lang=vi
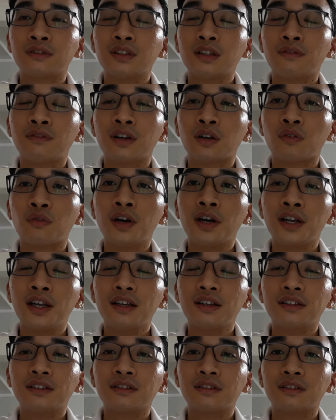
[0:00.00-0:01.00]
về quê đấy,
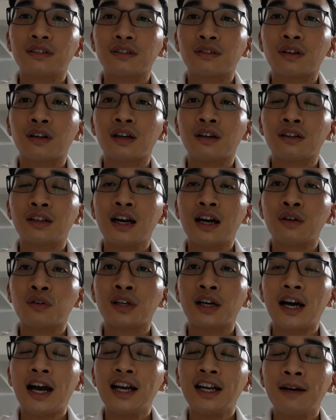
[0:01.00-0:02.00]
và ra Hà Nội
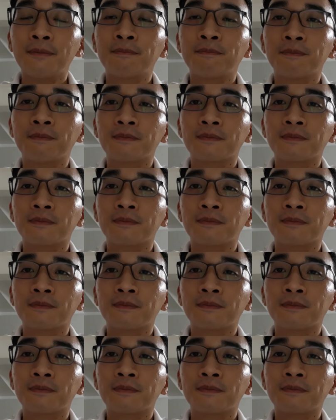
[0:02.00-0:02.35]
được 2 năm.